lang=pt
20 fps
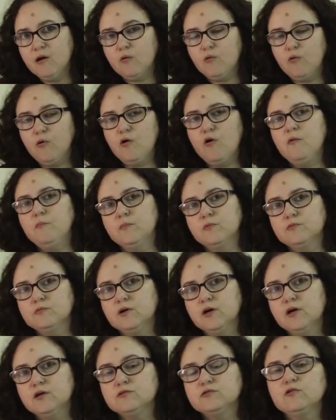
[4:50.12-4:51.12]

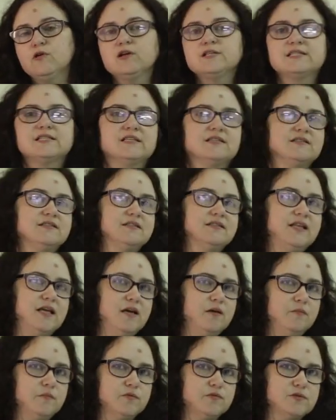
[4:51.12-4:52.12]
Como nós
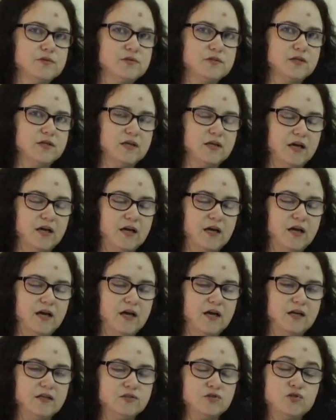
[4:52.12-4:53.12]
temos
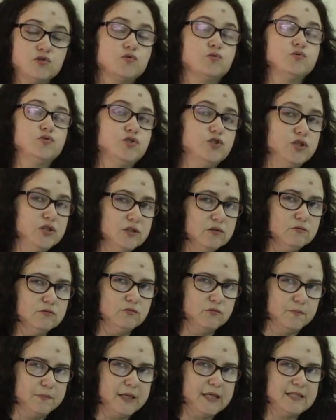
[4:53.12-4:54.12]
discutido
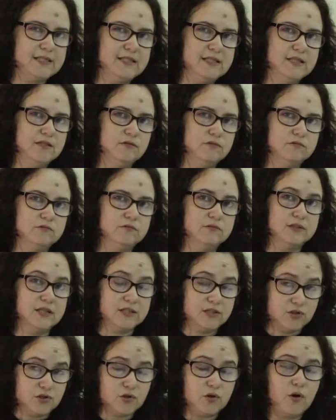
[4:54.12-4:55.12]
no Brasil,
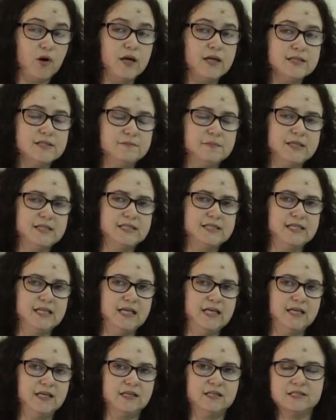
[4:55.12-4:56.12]
nas escolas
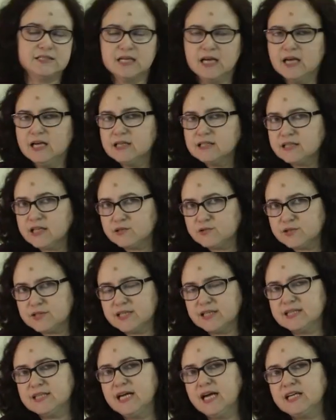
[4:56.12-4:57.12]
brasileiras, na
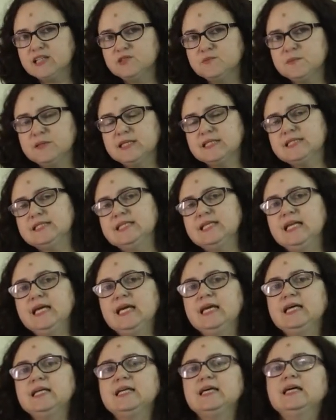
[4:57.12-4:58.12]
sociedade
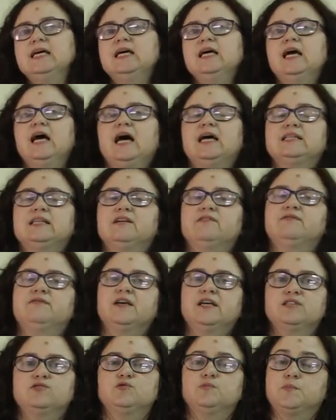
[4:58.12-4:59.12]
brasileira,
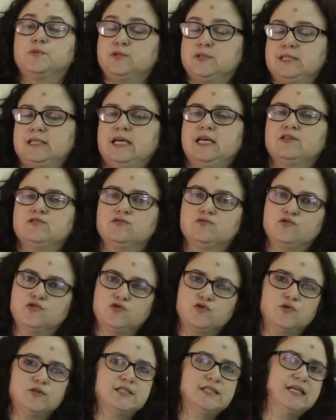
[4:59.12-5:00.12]
através do processo de
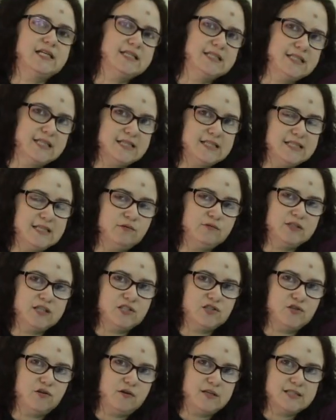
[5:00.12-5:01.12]
socialização
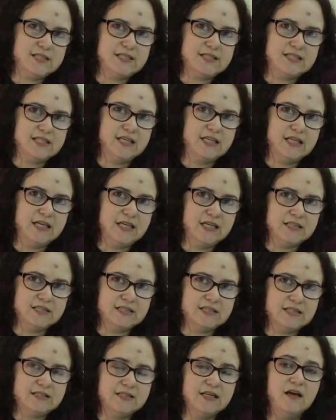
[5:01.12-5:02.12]
das nossas
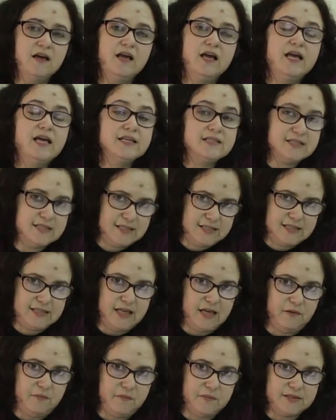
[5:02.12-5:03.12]
crianças, esses
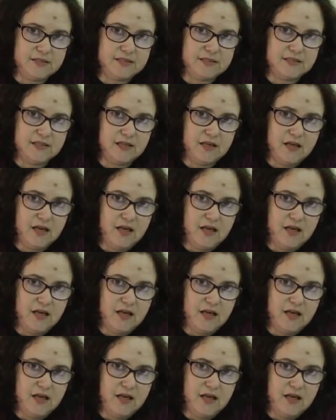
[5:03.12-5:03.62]
temas.